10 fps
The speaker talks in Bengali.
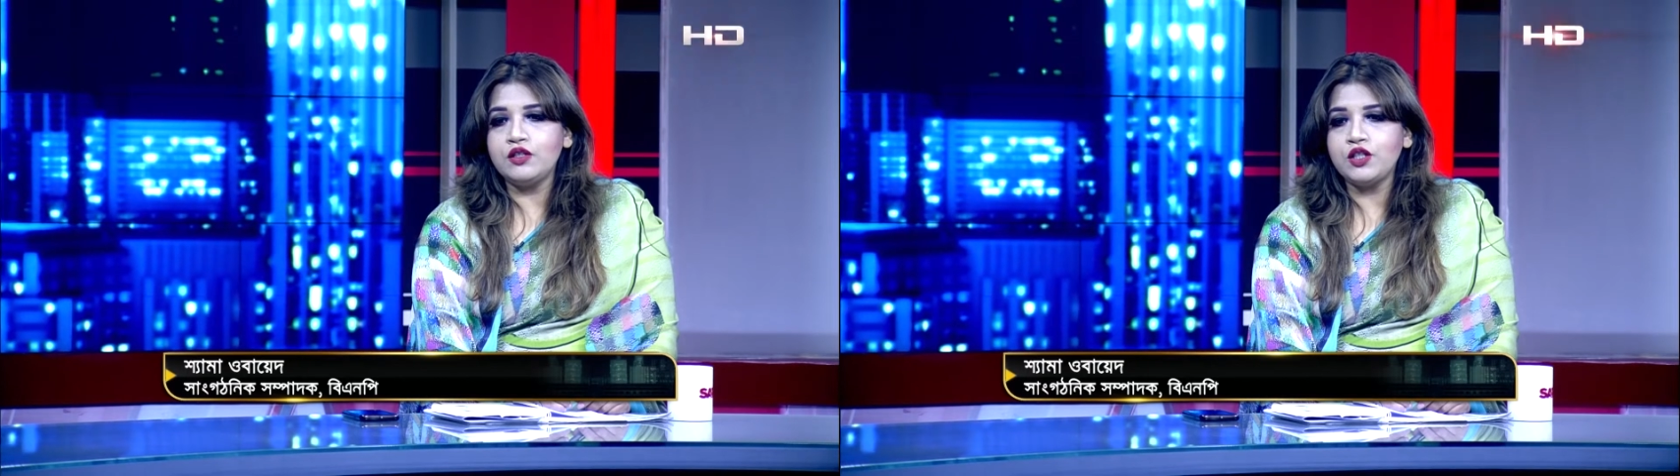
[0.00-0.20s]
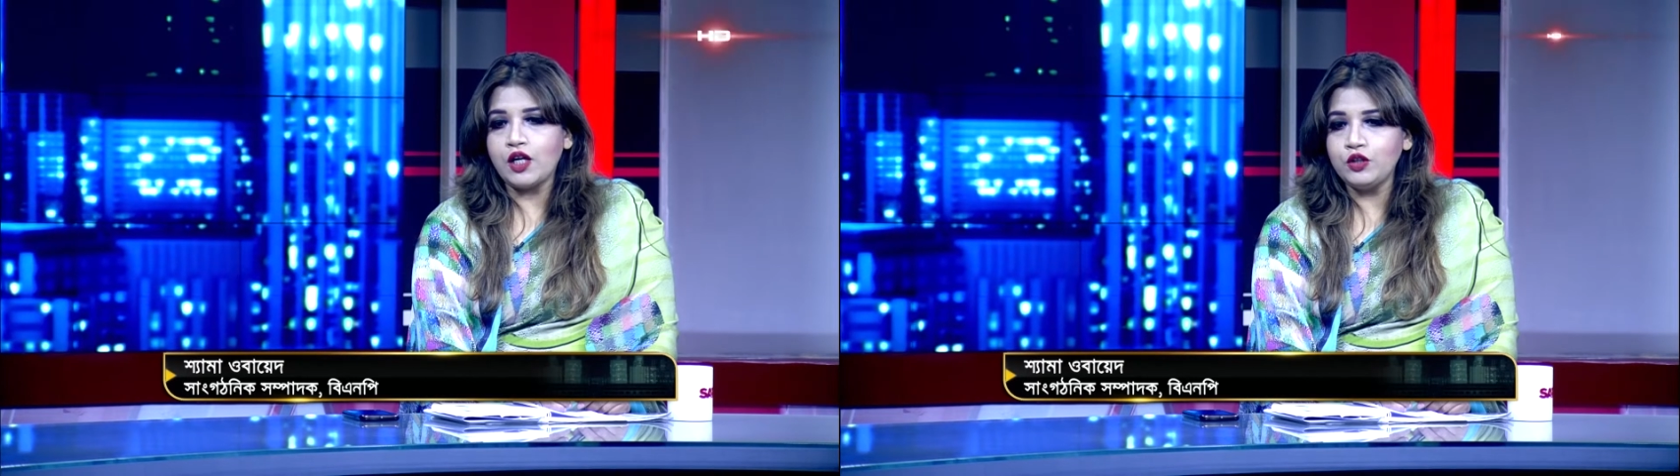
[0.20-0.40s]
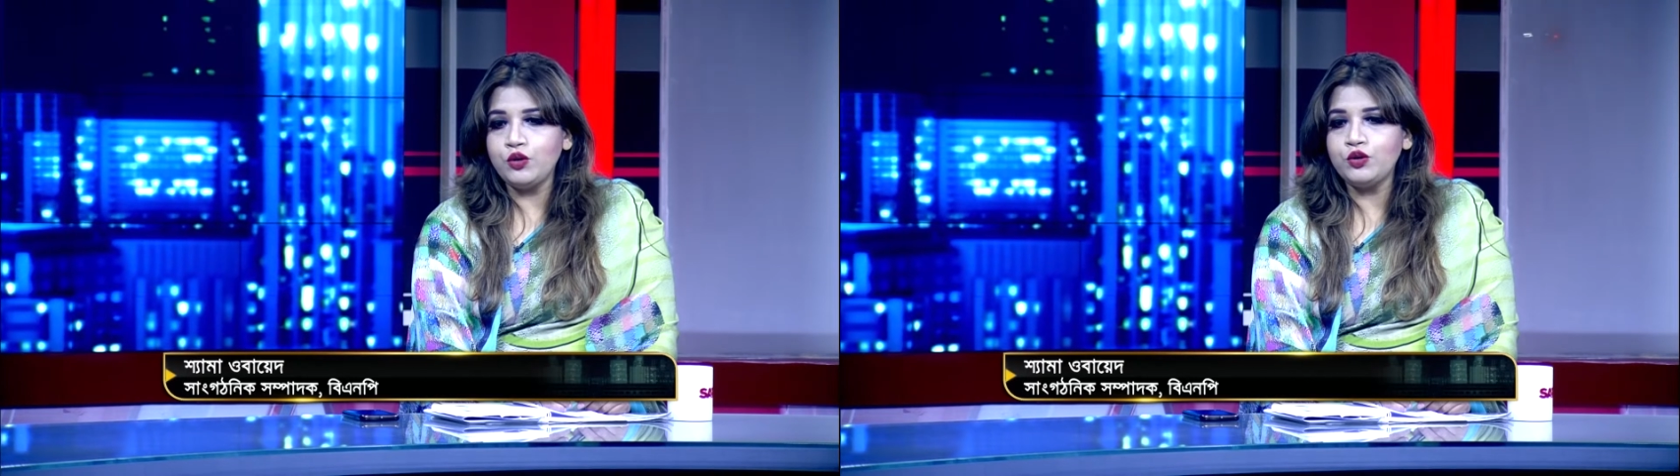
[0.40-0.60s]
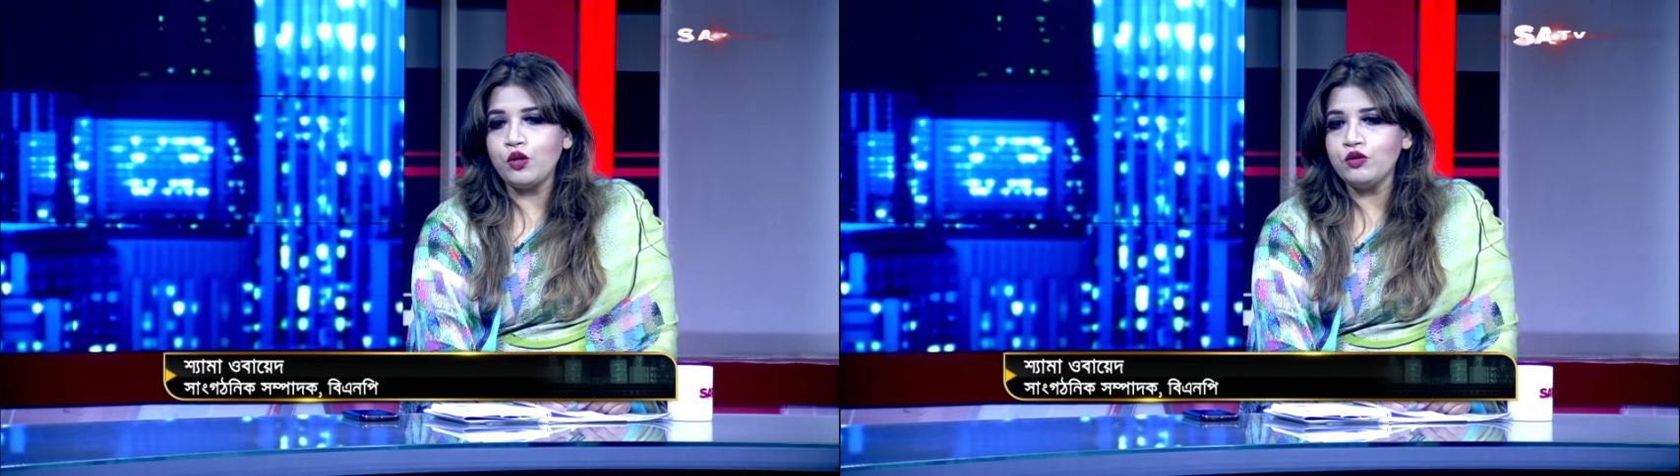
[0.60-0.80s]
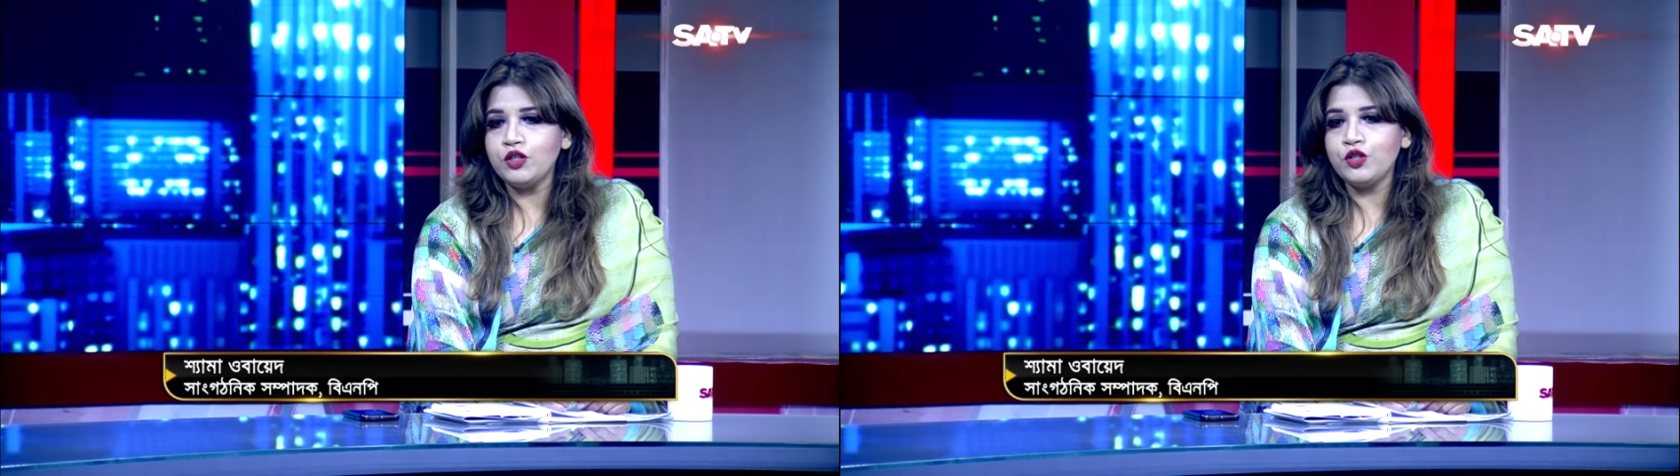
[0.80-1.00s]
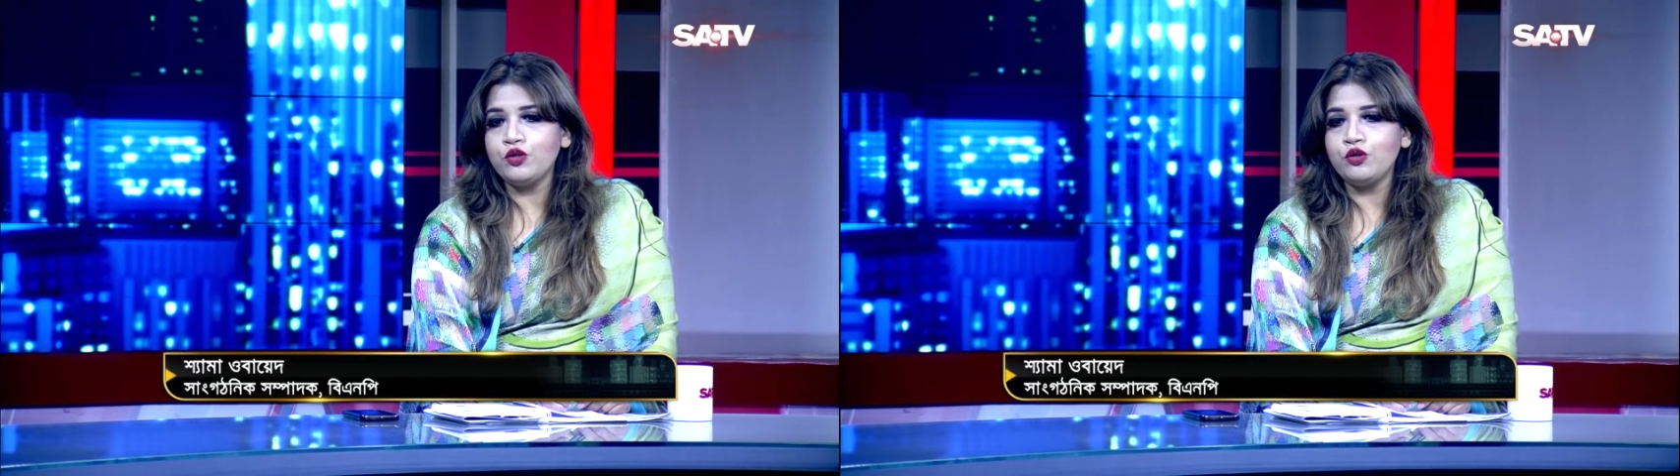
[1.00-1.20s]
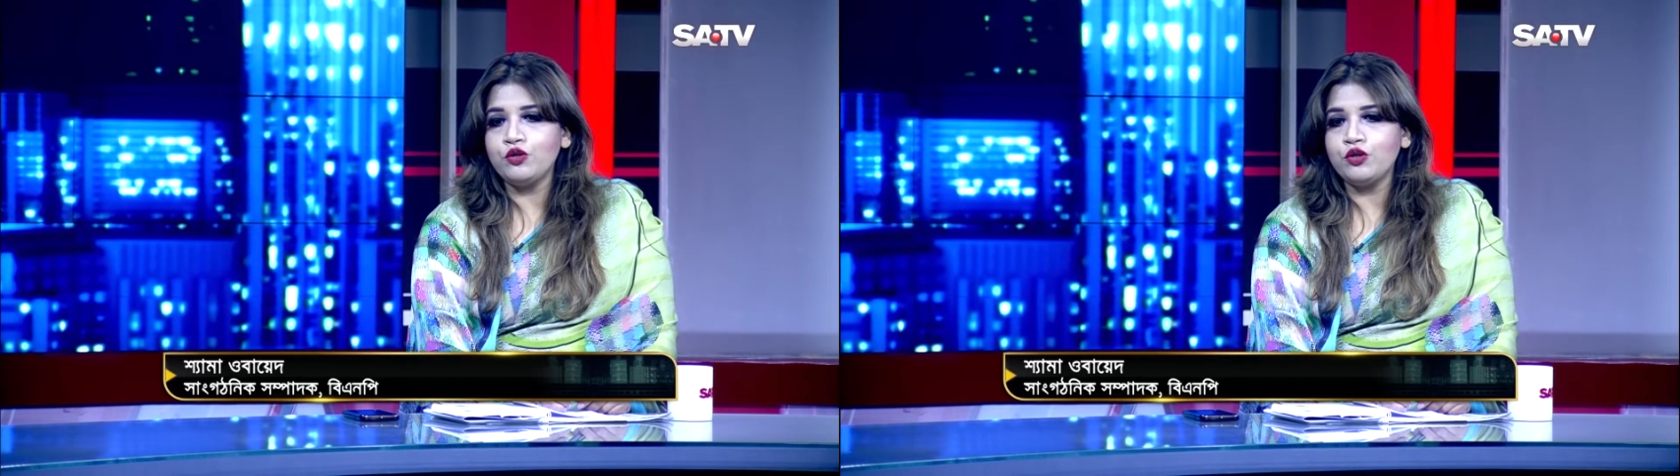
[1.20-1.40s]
স্বার্থ সংশ্লিষ্ট